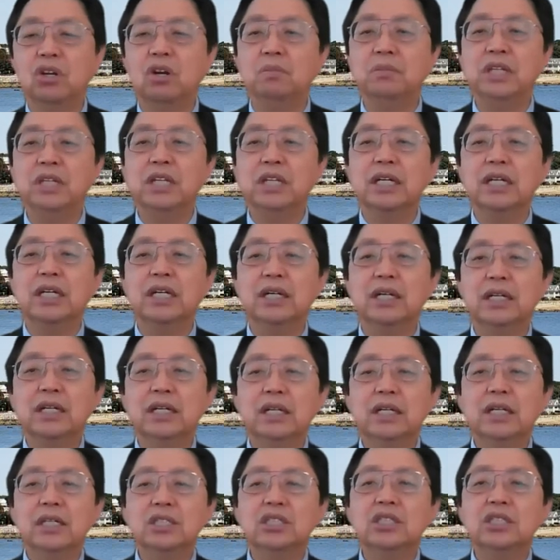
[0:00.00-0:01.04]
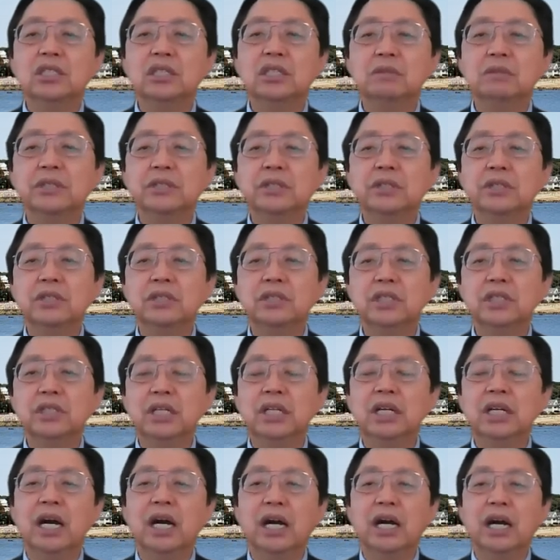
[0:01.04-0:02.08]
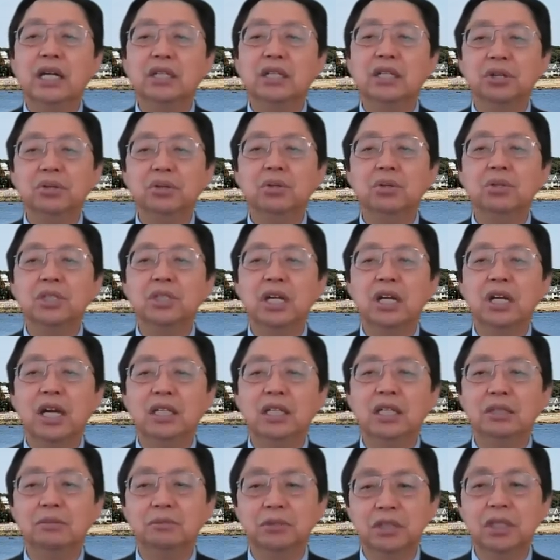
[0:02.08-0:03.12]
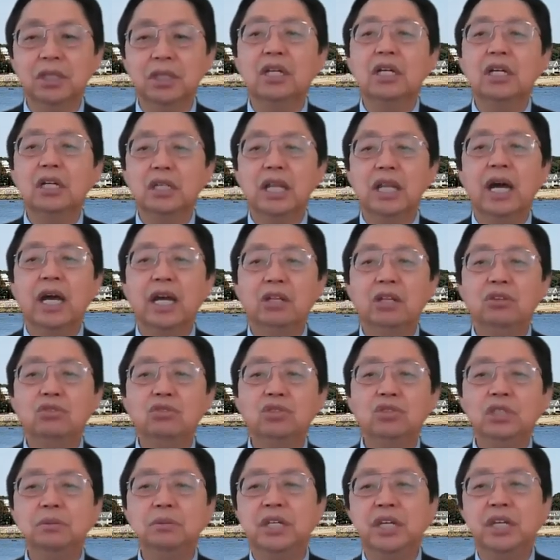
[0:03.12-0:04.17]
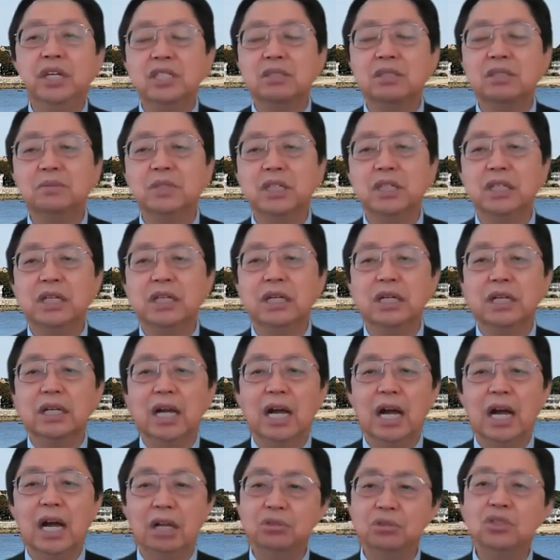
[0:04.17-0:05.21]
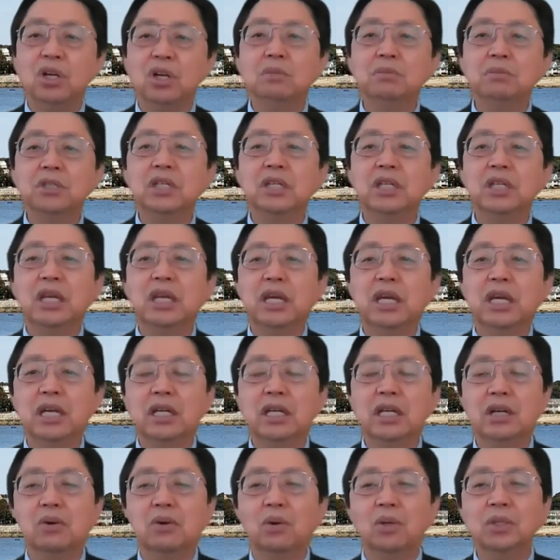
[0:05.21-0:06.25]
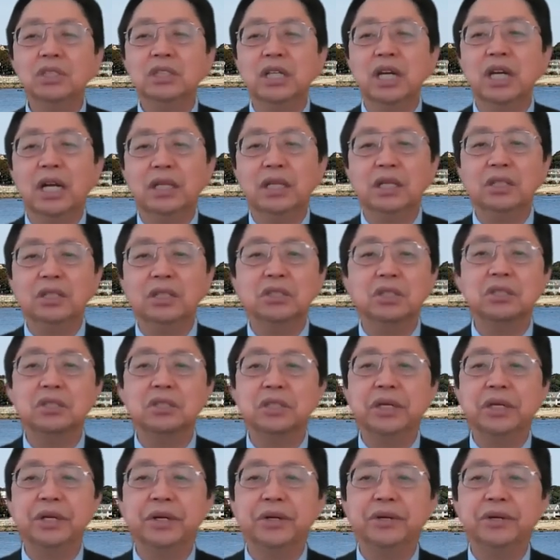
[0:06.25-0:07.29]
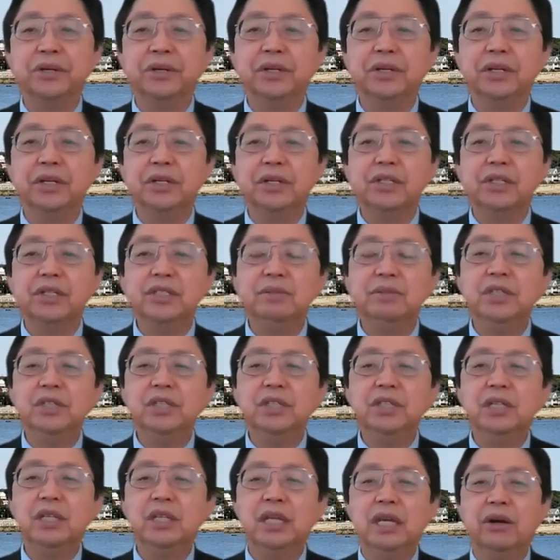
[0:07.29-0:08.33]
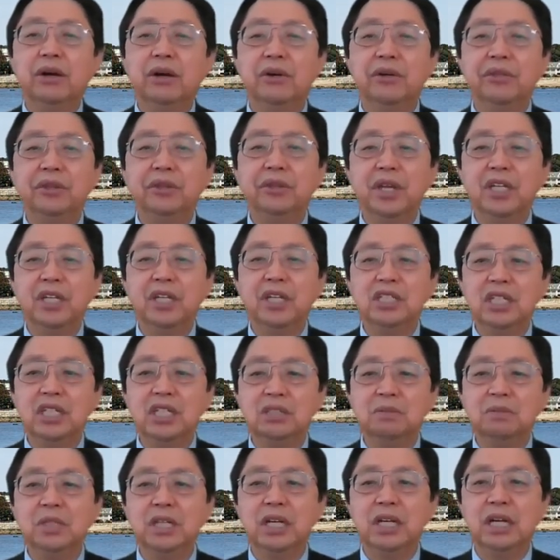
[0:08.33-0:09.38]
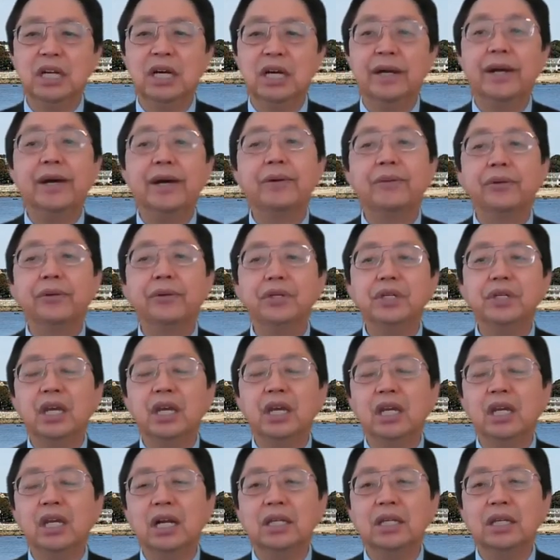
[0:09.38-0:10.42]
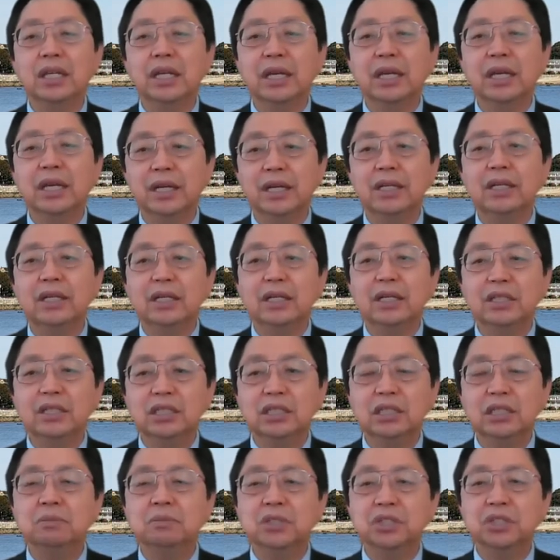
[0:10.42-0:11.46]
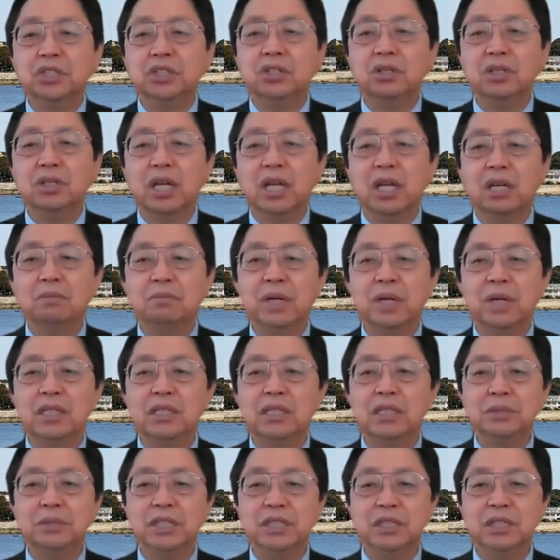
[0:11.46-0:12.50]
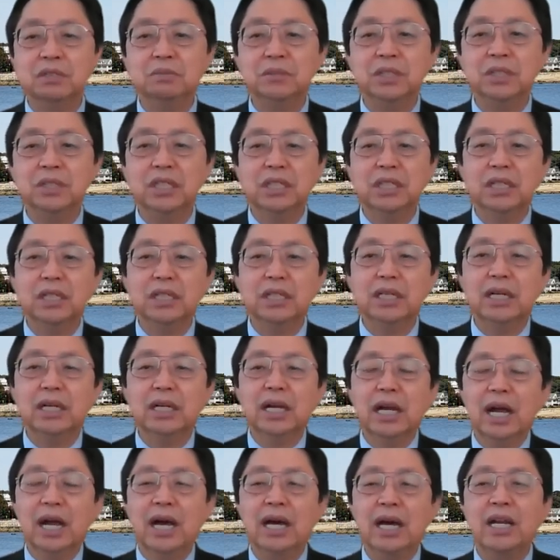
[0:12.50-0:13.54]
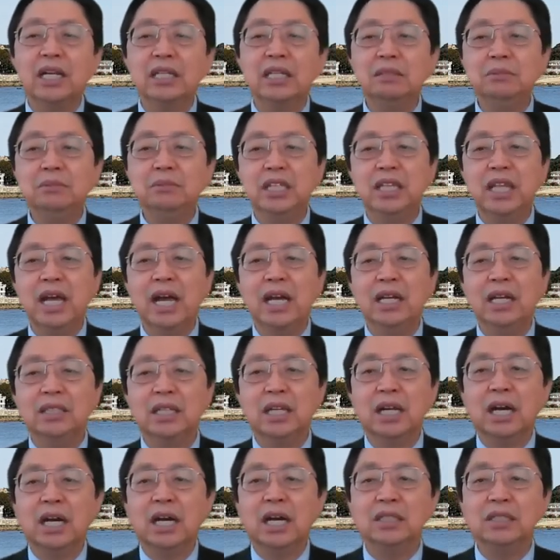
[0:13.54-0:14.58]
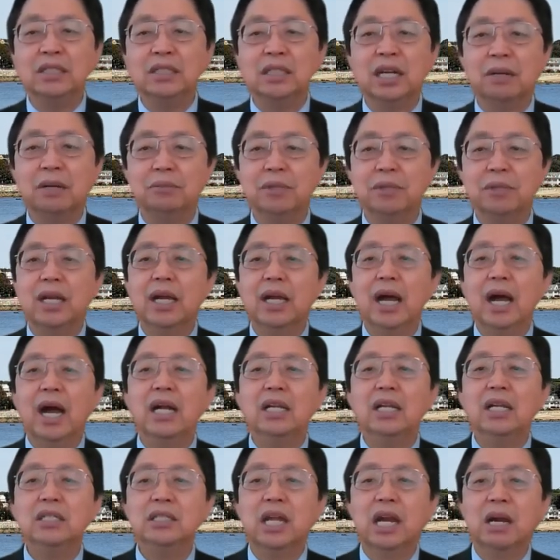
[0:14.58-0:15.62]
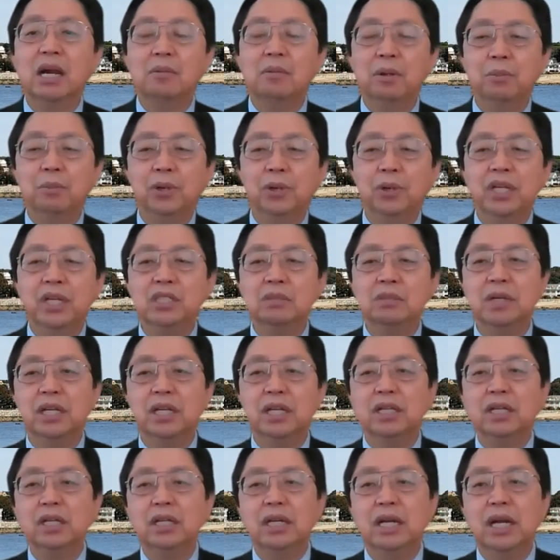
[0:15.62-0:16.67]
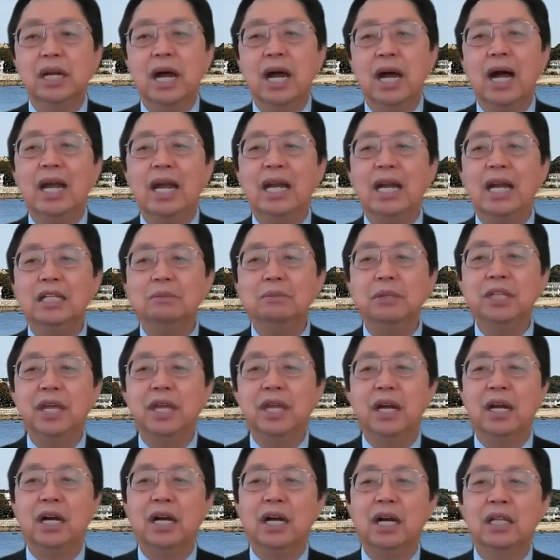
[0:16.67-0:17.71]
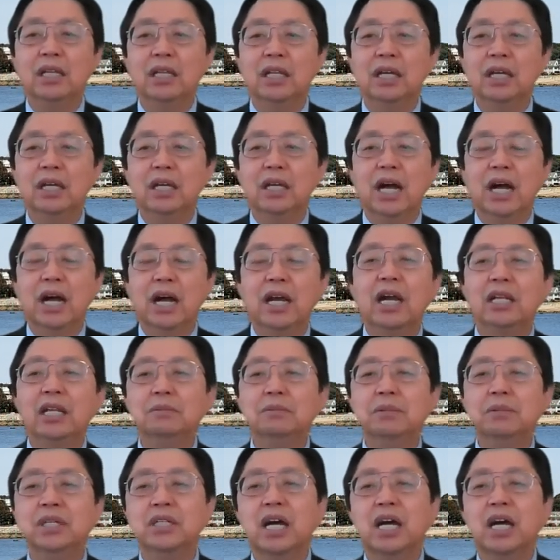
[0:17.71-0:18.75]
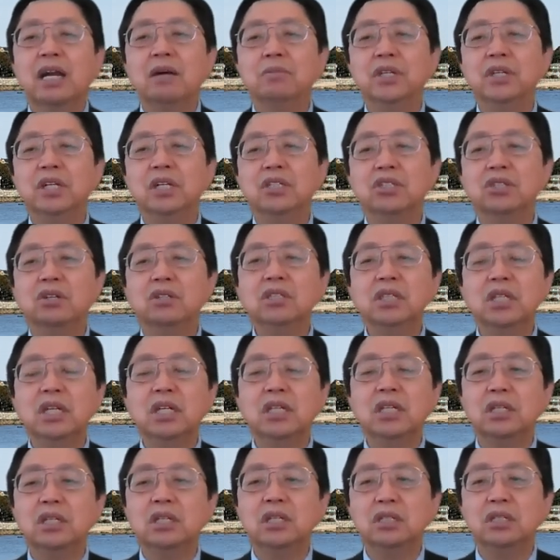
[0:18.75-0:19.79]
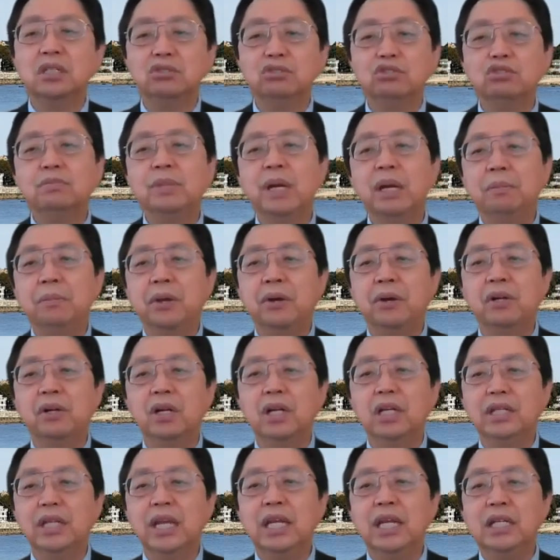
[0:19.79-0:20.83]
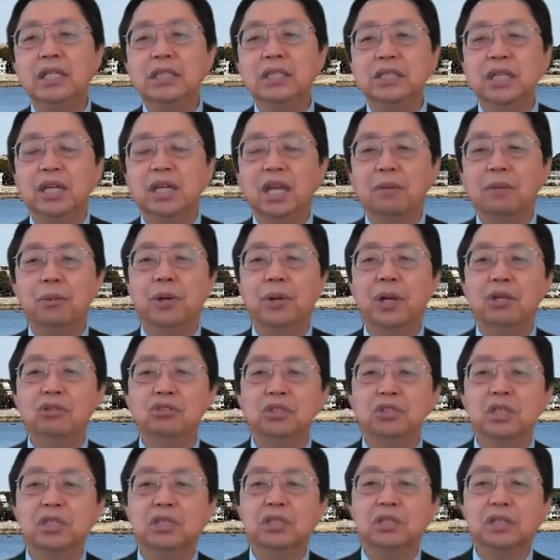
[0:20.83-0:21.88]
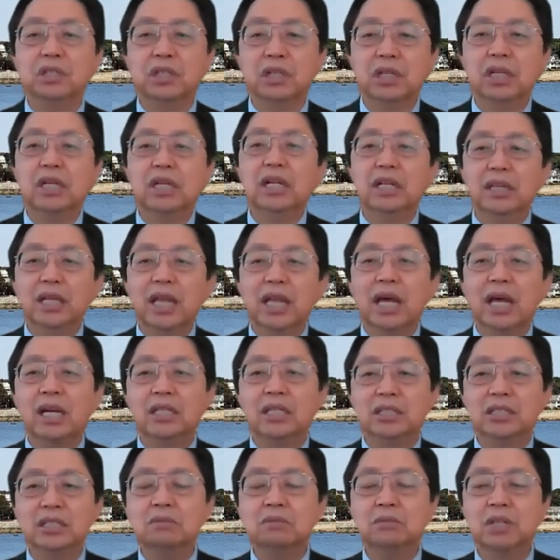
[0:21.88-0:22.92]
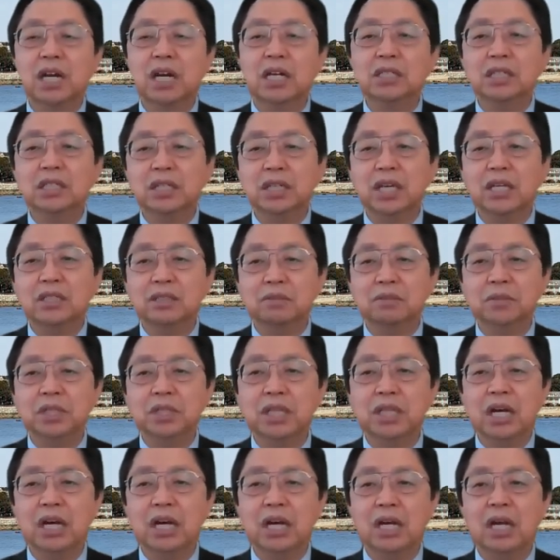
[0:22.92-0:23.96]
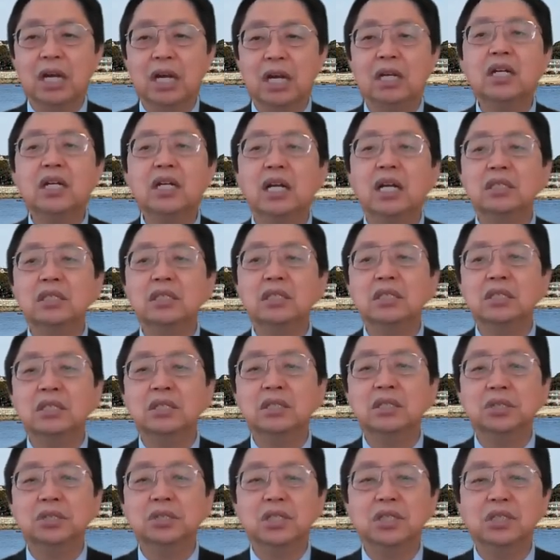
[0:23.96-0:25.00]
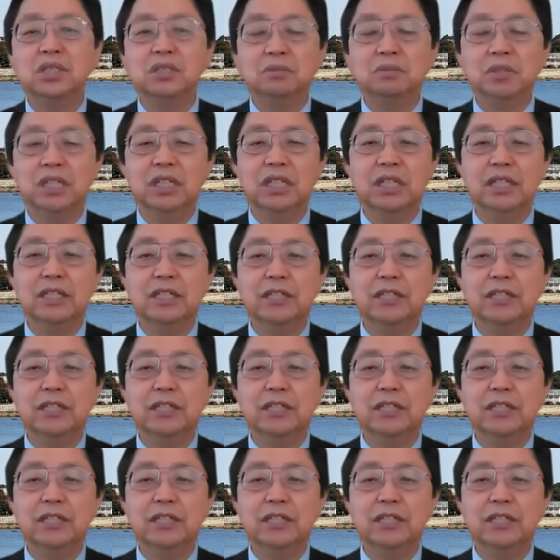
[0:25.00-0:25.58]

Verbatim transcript: 겁니다. 지금은 스리랑카에 선교사를 한 님은 나의 누님이 계십니다. 아주 젊을 때 혼자가 되셨어요. 힘들 때 어떻게 지내십니까? 라고 얘기를 할 때 지금도 기억나는 말씀이 있습니다. 하나님이 나의 사랑하는 사람 한 사람을 보냈지만 하나님이 택한 하나님의 사람들 천사들을 수백 명을 내 일생에 보내주셔서 나를 지금까지 있겠습니다라는 간증을 들은 적이 있습니다.